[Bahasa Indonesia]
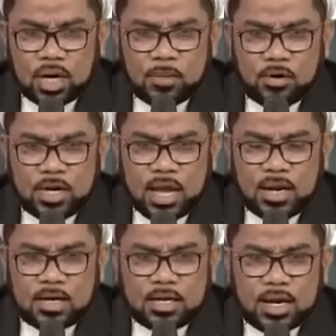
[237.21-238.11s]

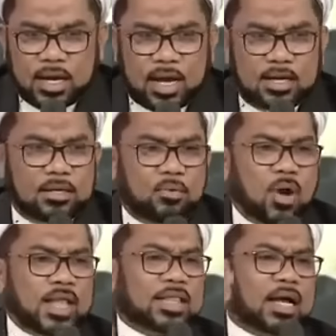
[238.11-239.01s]
kemudian dengan
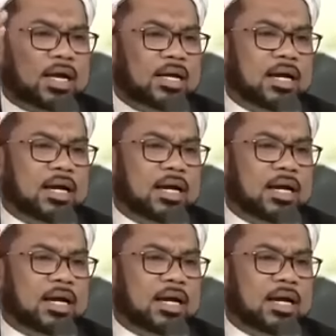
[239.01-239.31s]
watak